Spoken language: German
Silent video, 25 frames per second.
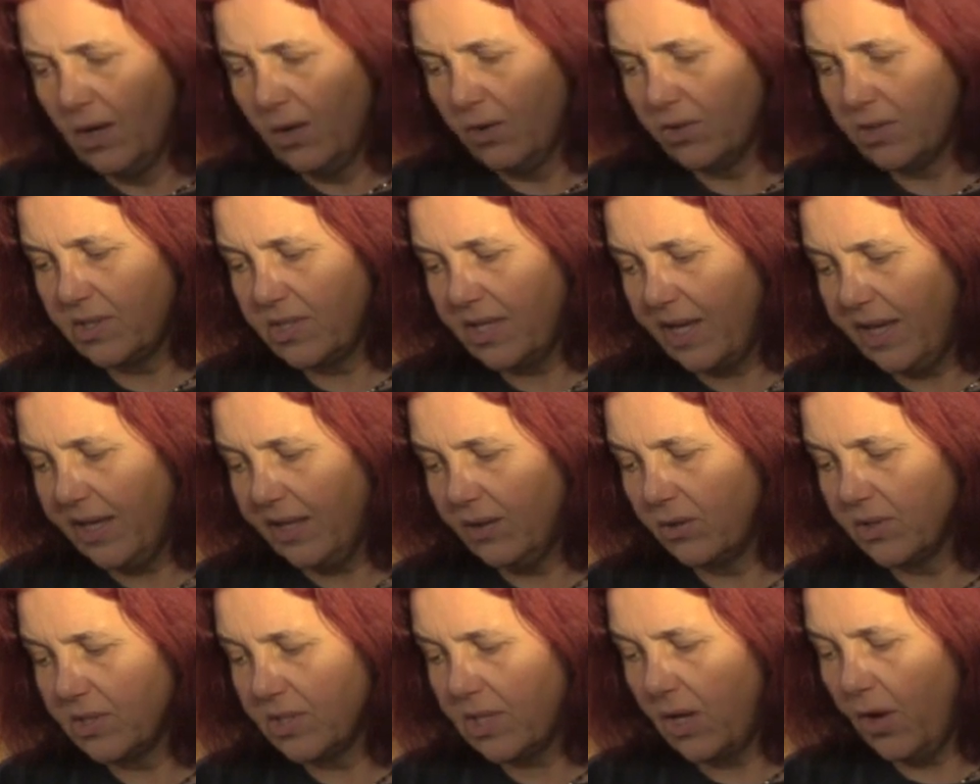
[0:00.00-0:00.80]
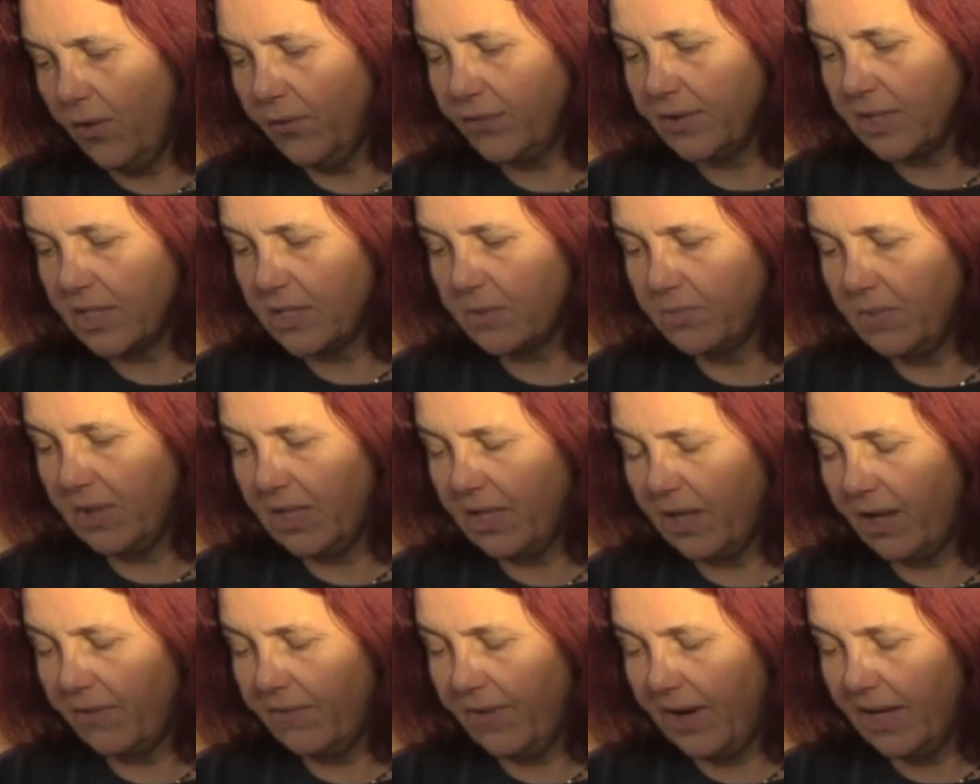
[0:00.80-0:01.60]
und zeigen uns auf, dass
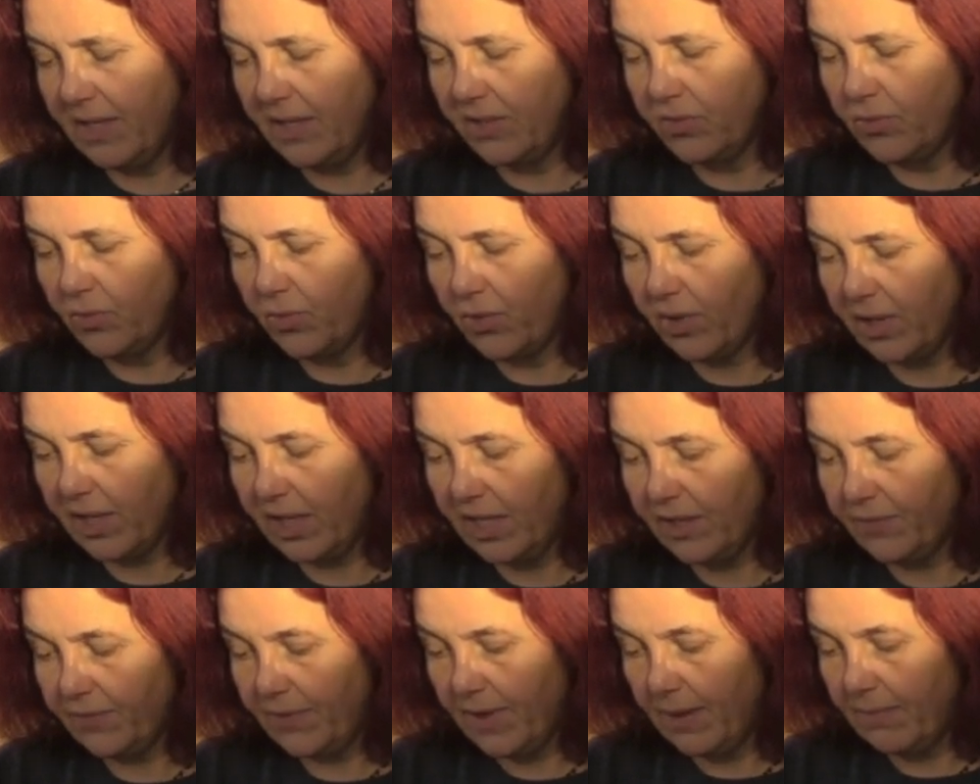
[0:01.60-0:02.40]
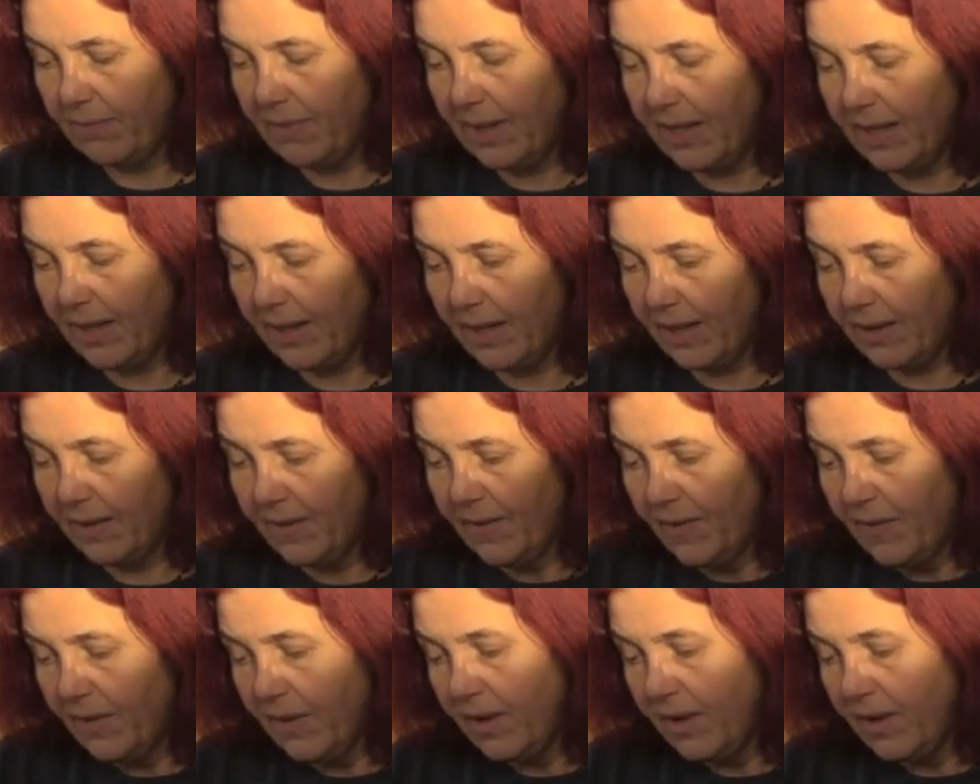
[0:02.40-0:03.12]
mittlerweile nur noch etwa mehr